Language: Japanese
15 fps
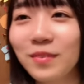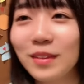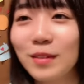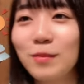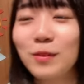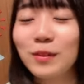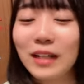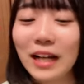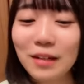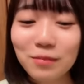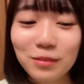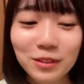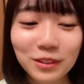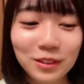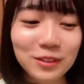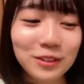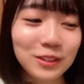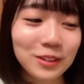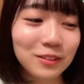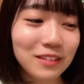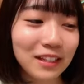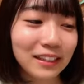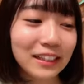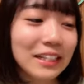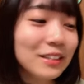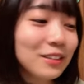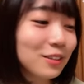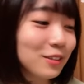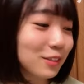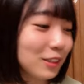でも買い物競争は
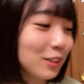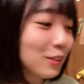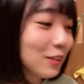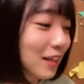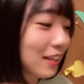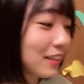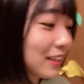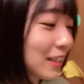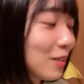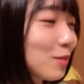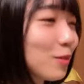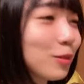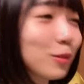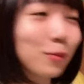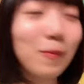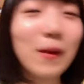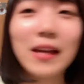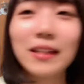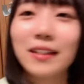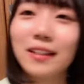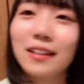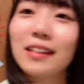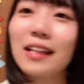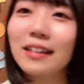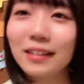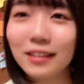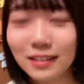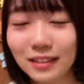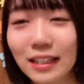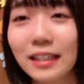近所の小学生の子とペアで出たん
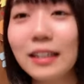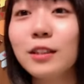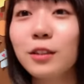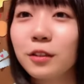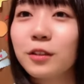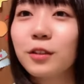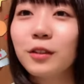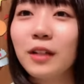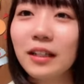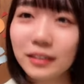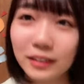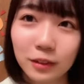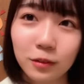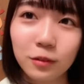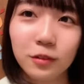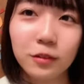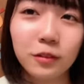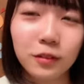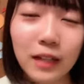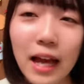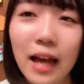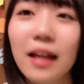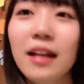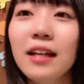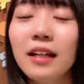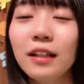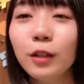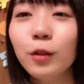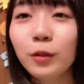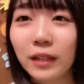ですね近所の小学生の子が
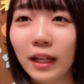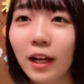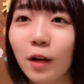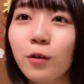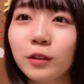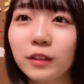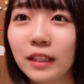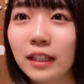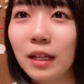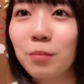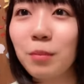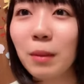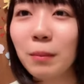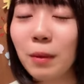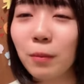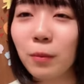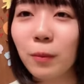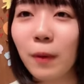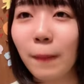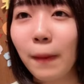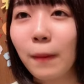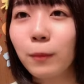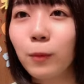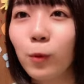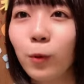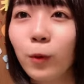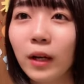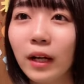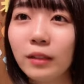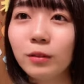兄弟が多くてねママもパパも
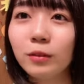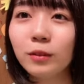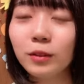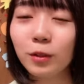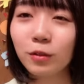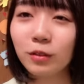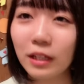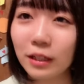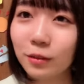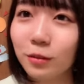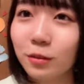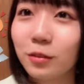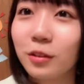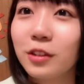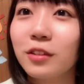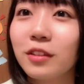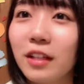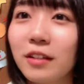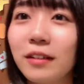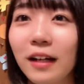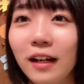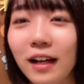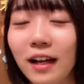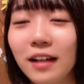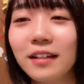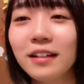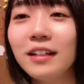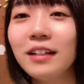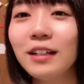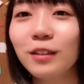他の兄弟の子と一緒に出るから
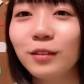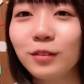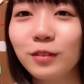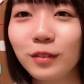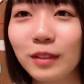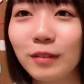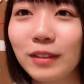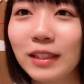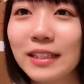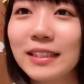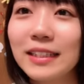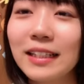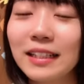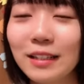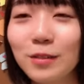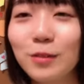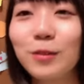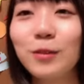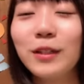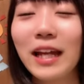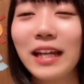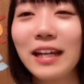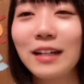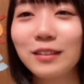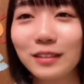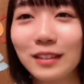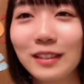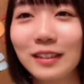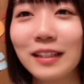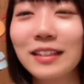その、ね、私がねこう親
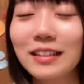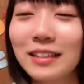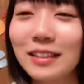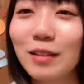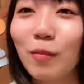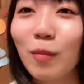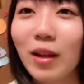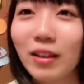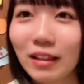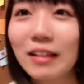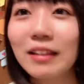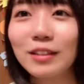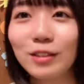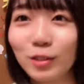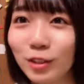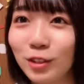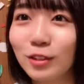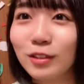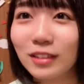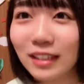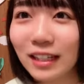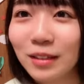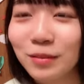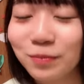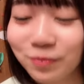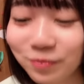役で出させてもらったんですよ一緒にね。